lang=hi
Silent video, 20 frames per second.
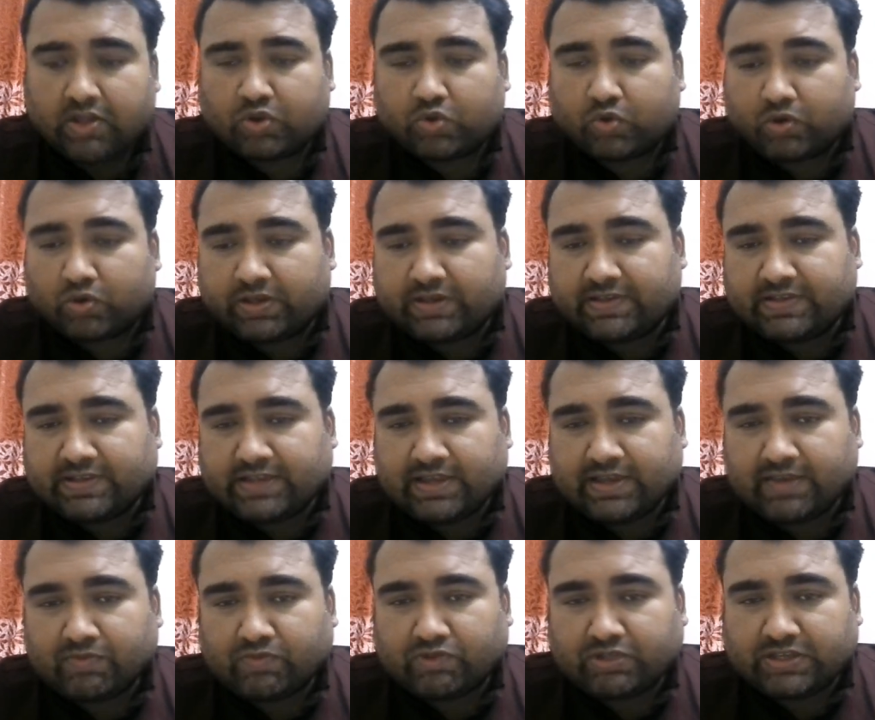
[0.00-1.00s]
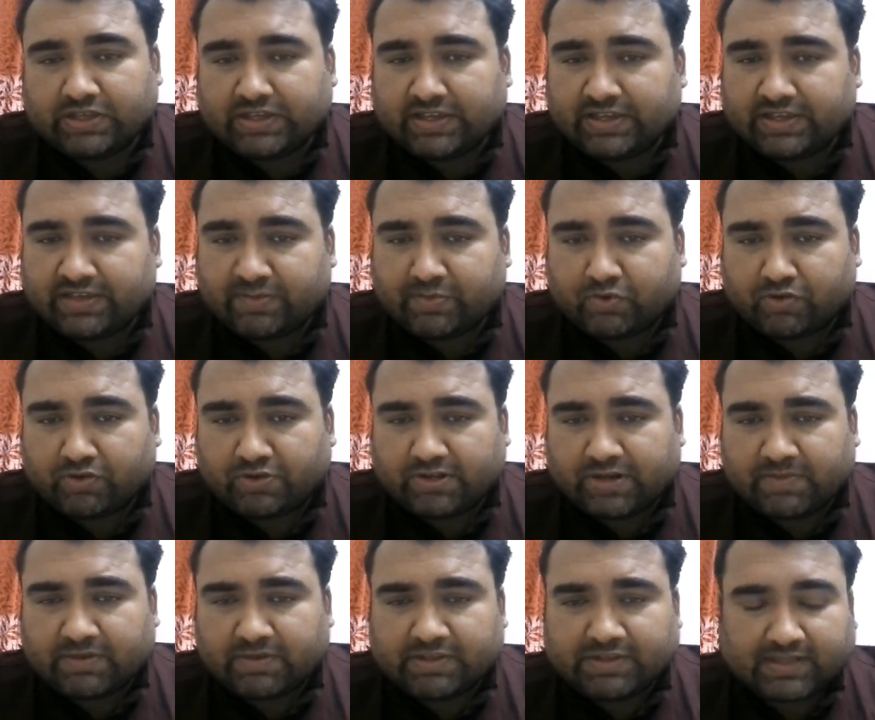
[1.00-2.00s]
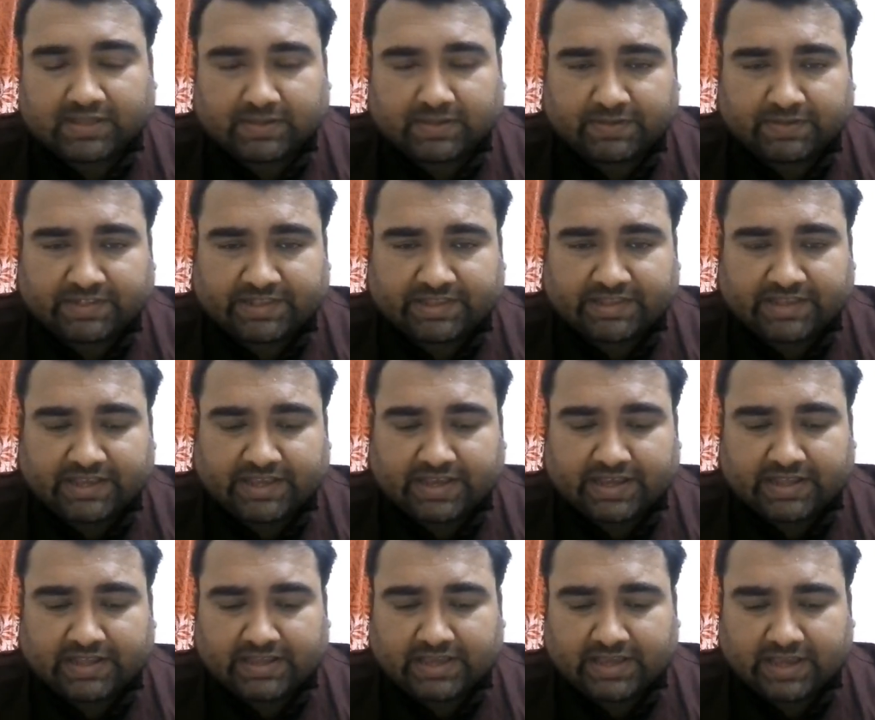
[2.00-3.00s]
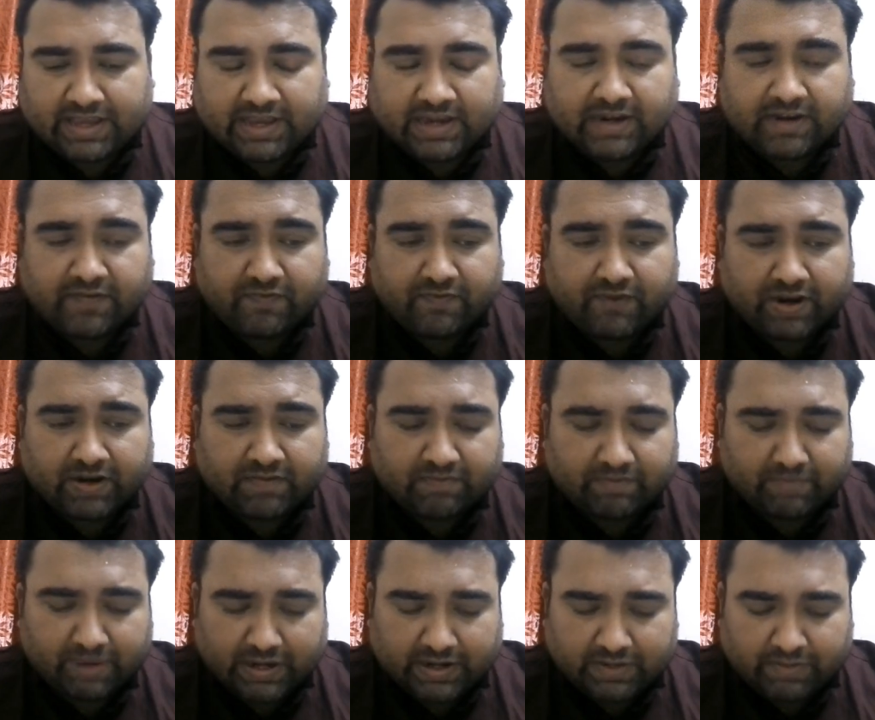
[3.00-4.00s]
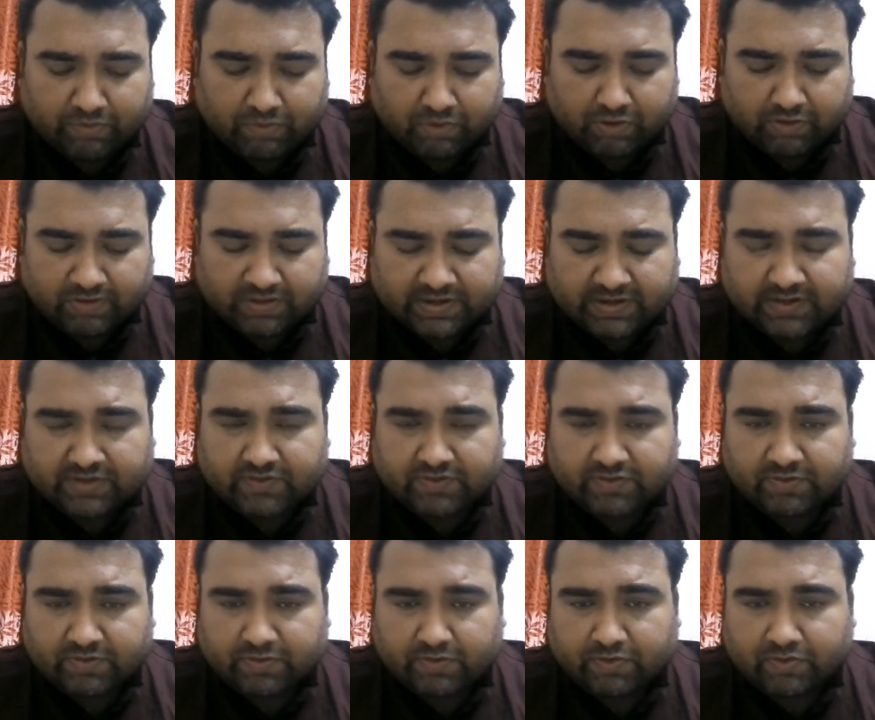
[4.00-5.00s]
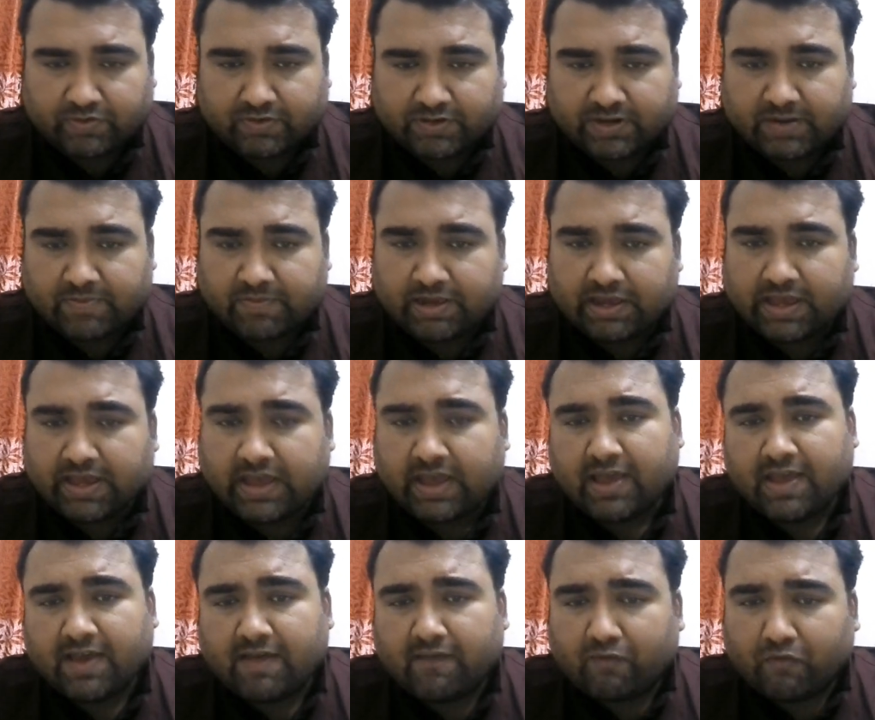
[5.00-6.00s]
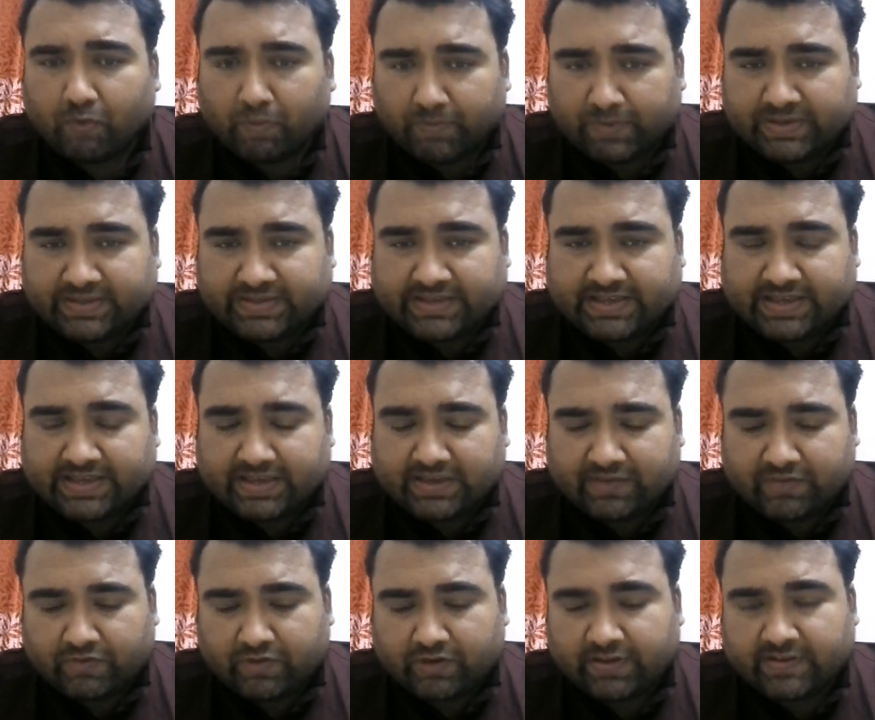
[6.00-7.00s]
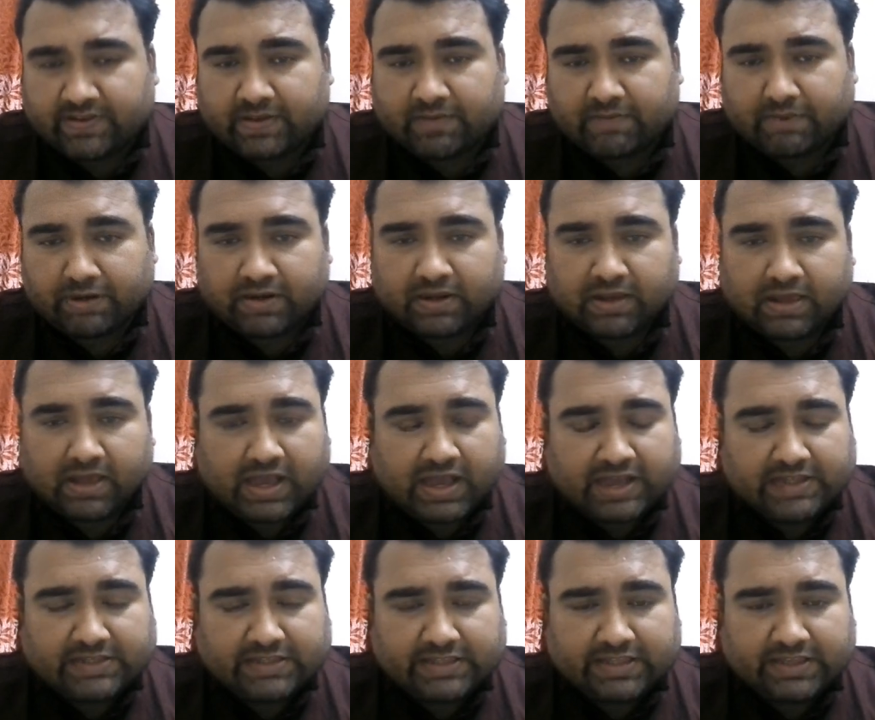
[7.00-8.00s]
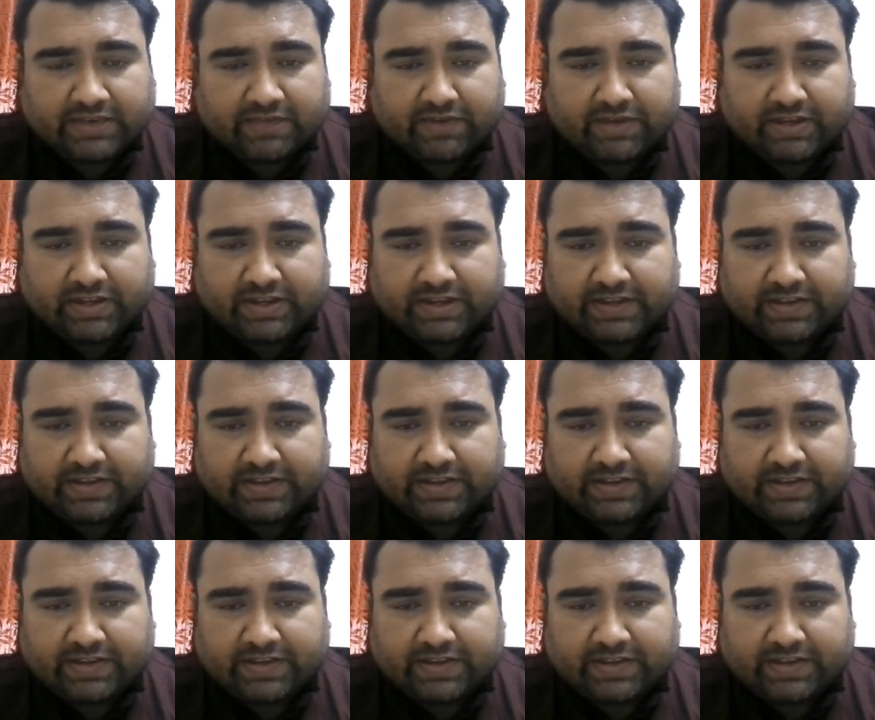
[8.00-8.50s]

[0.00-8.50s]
तो इसलिए मुझे ये स्पोर्ट्स ड्रामा ज़्यादा पसंद नहीं आते हैं एंड इनफैक्ट मैंने बहुत सारे जो स्पोर्ट्स ड्रामा हैं वो मिस किए हैं फॉर एग्जांपल अजय देवन की